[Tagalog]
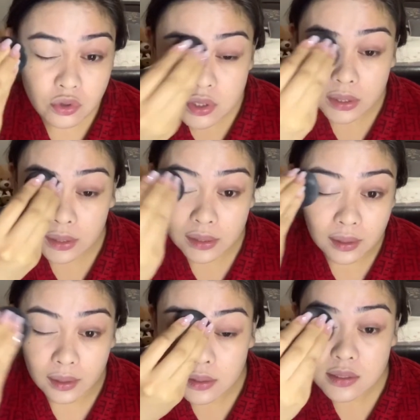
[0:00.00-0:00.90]
sanay
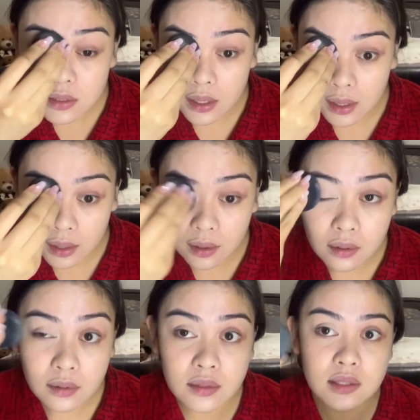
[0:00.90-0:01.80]
guys na
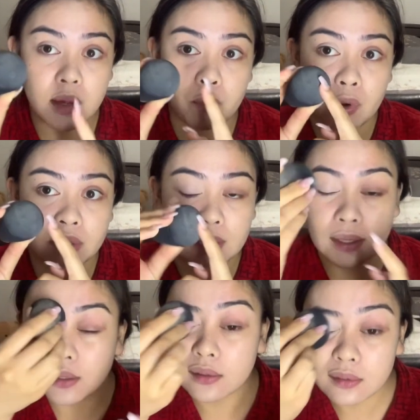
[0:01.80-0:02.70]

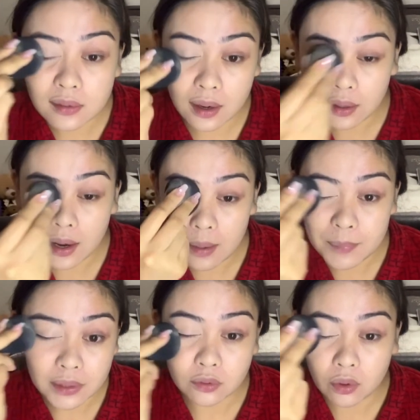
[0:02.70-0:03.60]
sapwetan ang
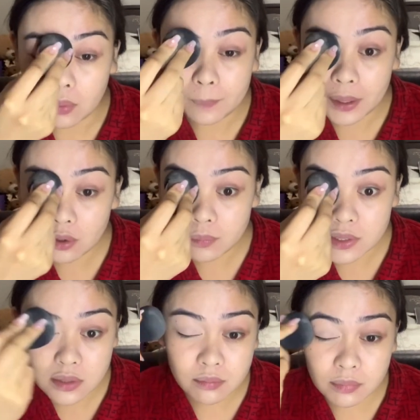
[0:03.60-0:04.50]
gamit ko. Pero
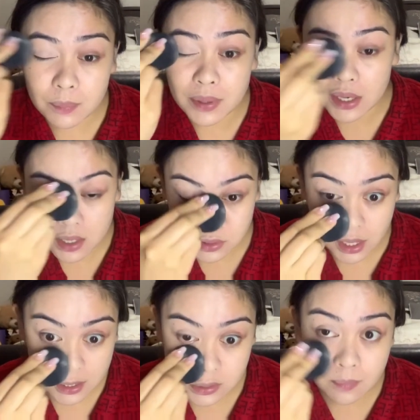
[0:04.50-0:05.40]
mas mabilis
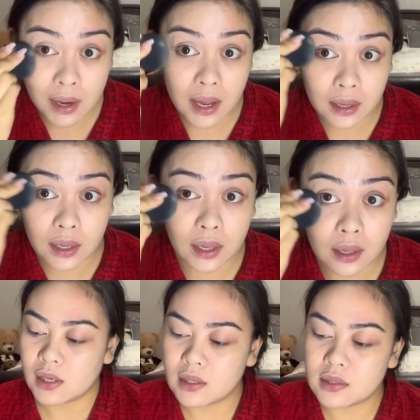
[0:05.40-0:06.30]
kasi malaki.
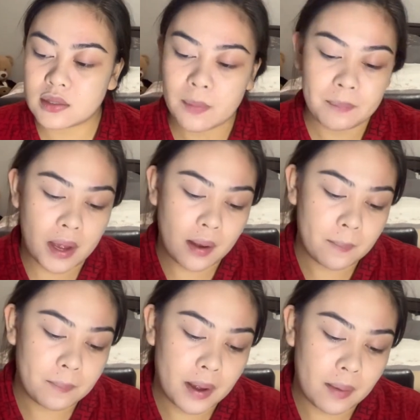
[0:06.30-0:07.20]
Isa
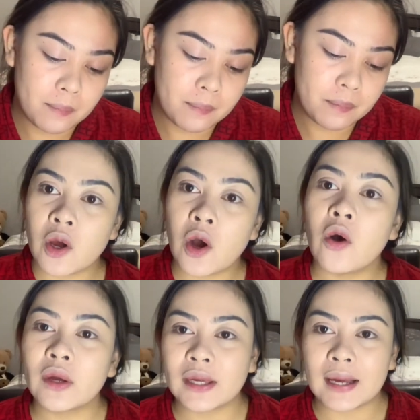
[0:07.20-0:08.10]
pang pump.
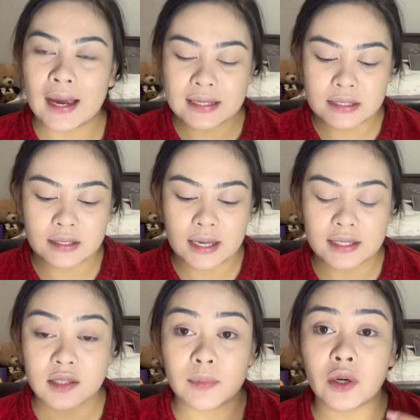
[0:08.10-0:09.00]
Okay guys,
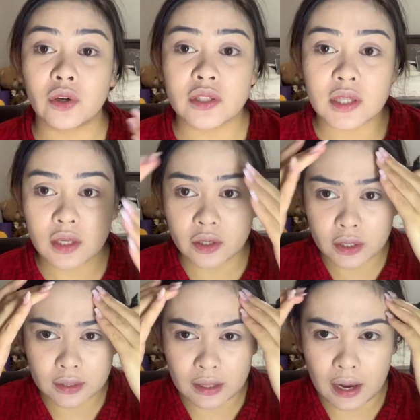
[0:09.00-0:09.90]
next mag-consider
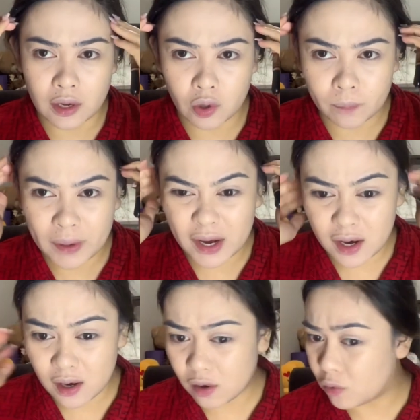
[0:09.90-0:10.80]
na tayo. Parang
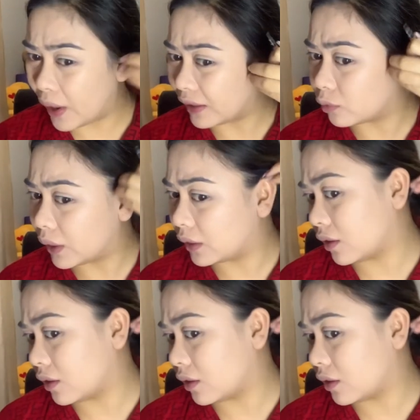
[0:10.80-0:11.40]
ang white-white